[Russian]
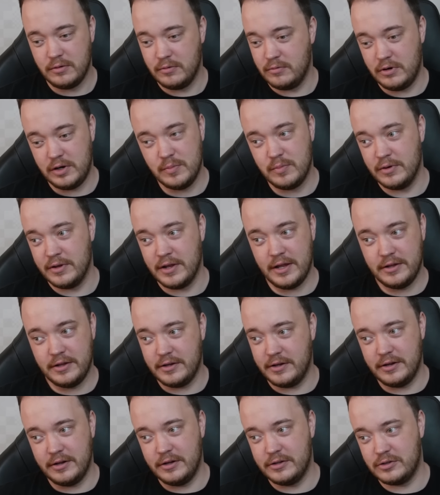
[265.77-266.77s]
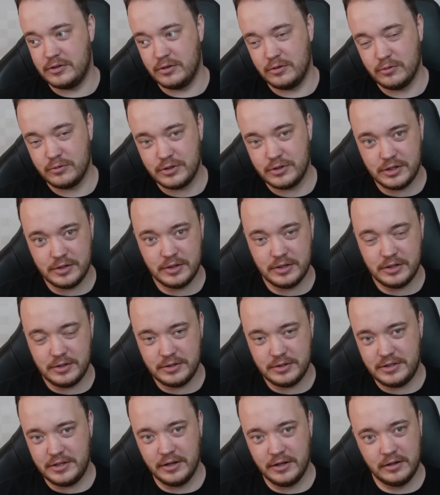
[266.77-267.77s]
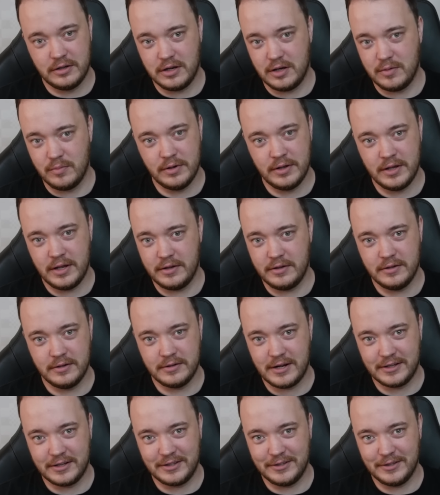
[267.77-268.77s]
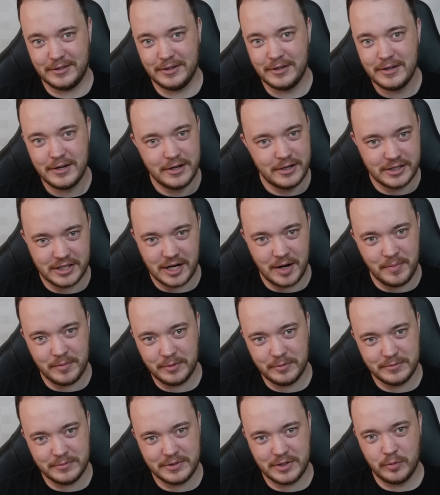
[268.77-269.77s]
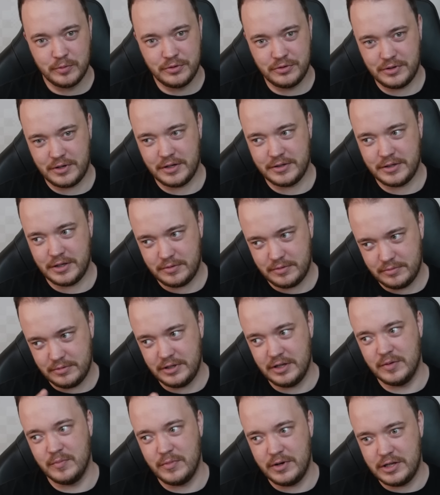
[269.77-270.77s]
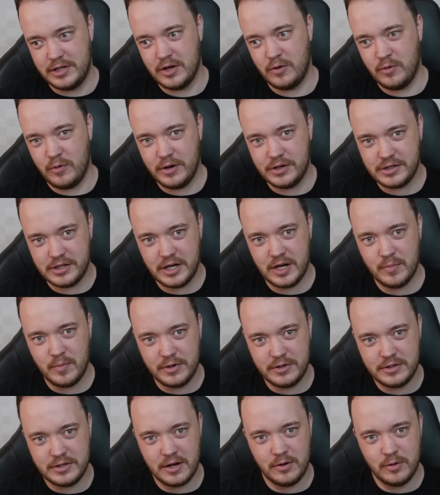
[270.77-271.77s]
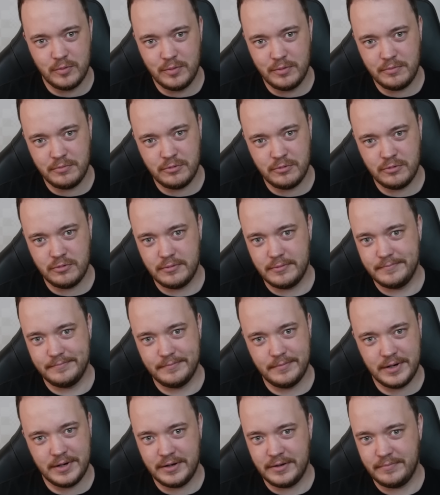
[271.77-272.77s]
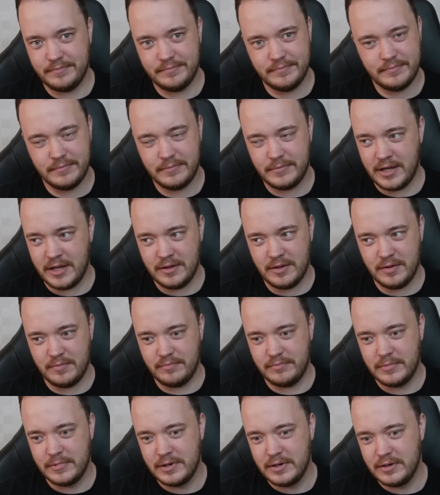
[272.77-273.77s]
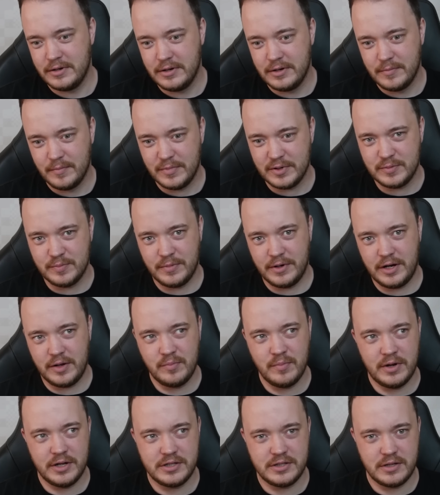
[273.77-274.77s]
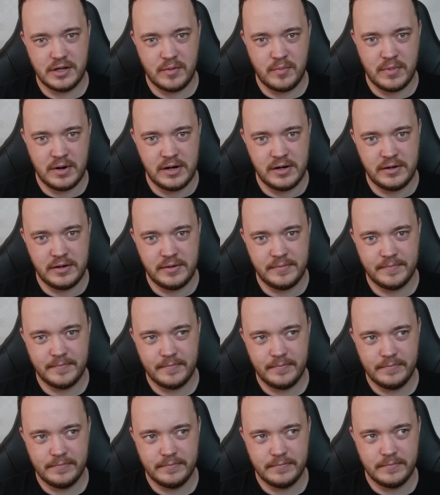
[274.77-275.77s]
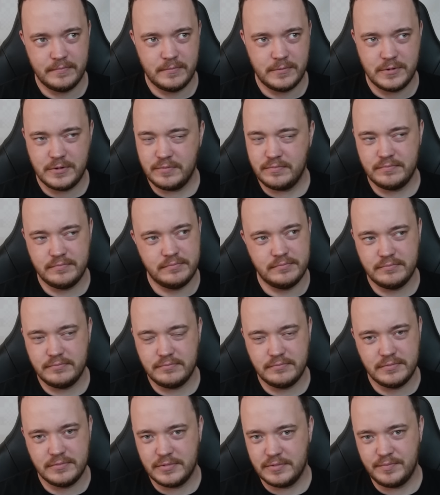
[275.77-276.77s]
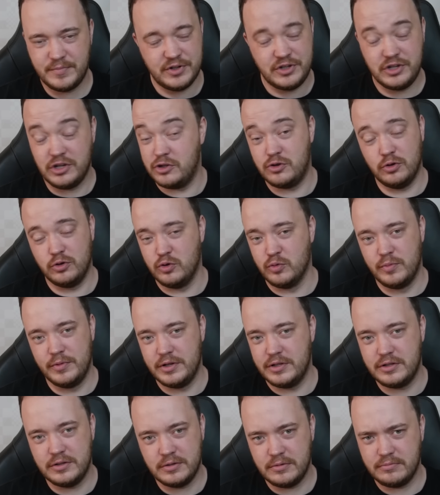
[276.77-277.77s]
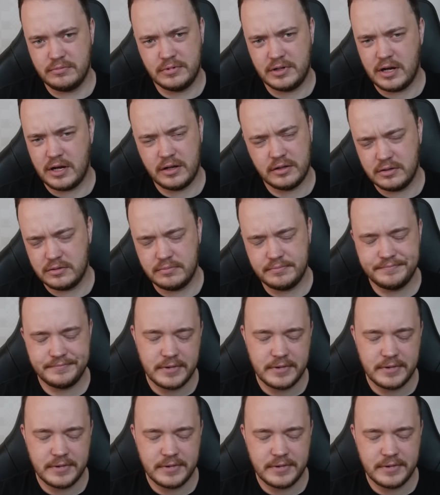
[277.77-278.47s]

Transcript: ну, либо надо что-то уже сделать, либо надо как-то шахманному сообществу сказать, Динг, мы тебя уважаем, мы тебя любим, но, блин, дай нам посмотреть матч нормальный. В общем, пишите, что думаете. Какая-то